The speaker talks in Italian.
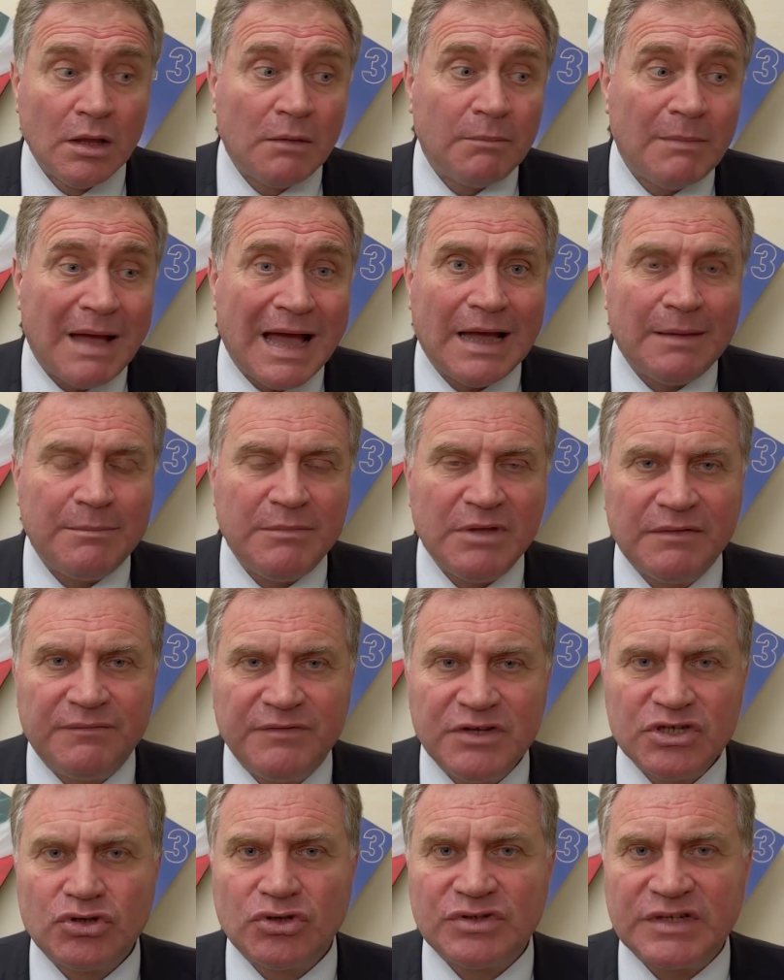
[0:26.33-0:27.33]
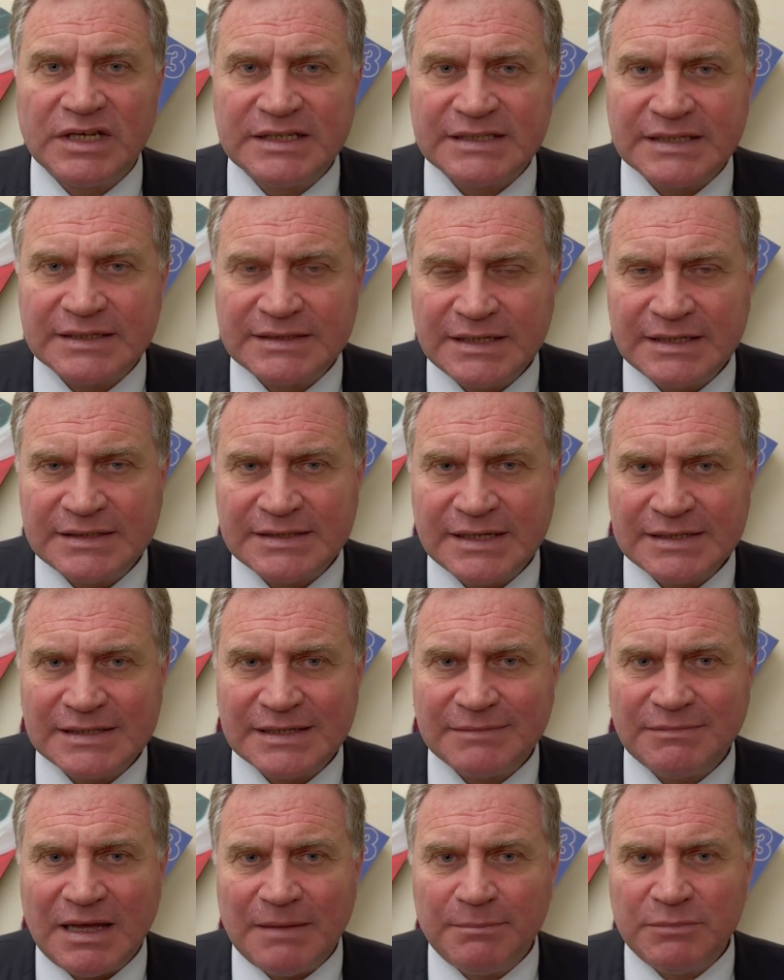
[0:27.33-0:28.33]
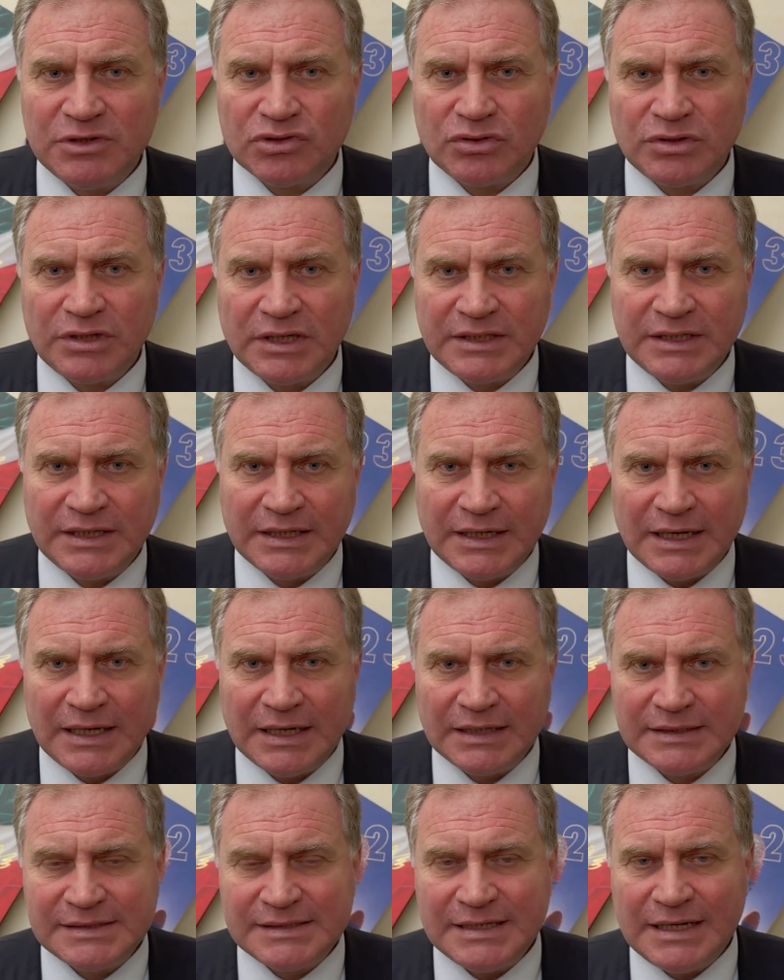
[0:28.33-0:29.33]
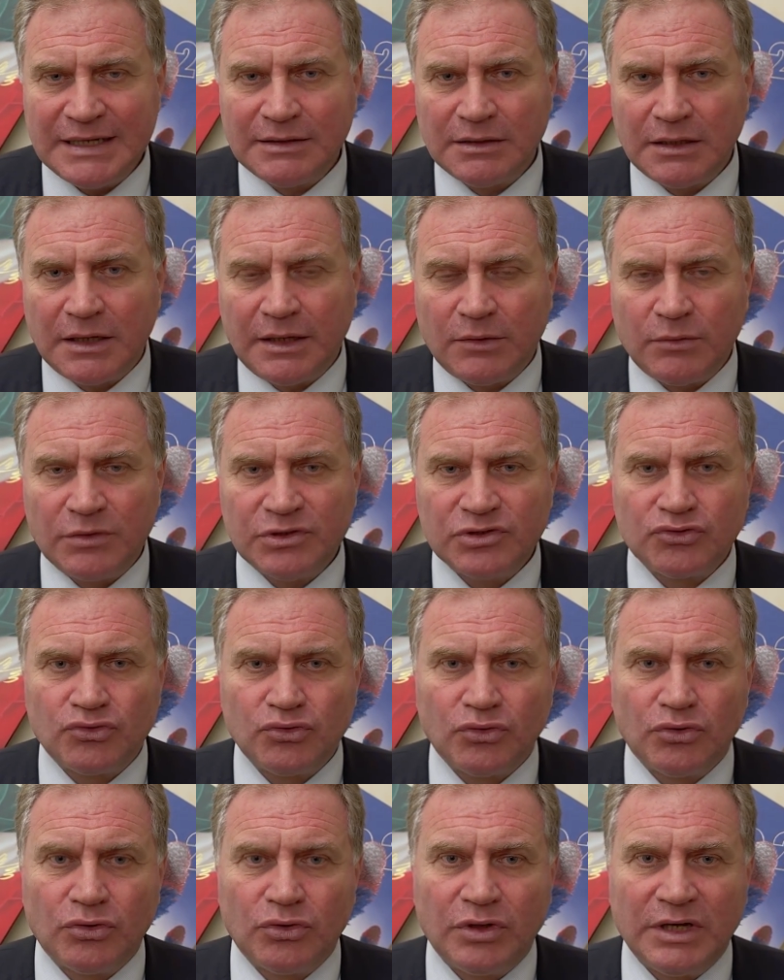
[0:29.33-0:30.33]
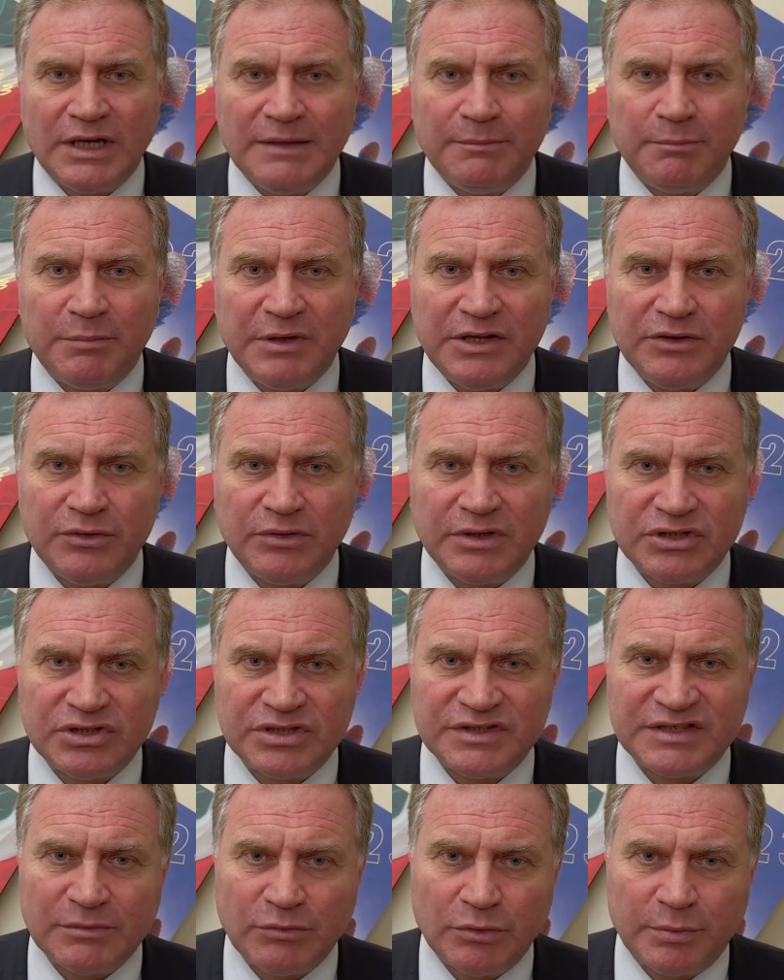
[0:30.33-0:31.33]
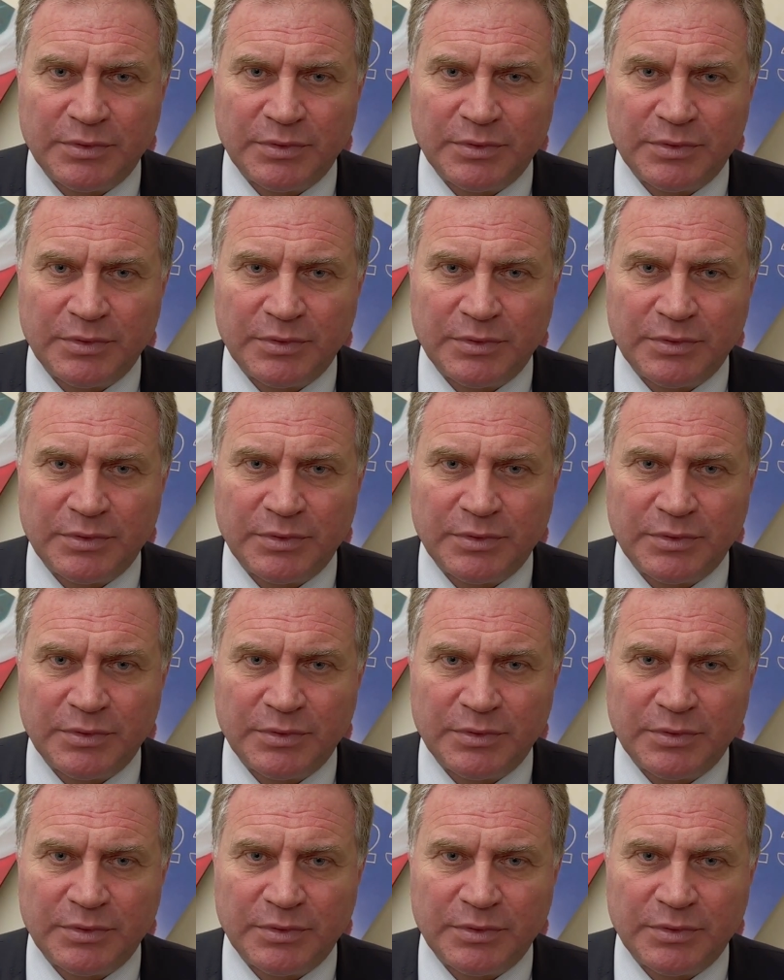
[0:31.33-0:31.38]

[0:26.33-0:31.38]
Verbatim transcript: Ma a mio avviso senza se e senza ma bisogna dire all'azienda e questo è l'impegno che ci siamo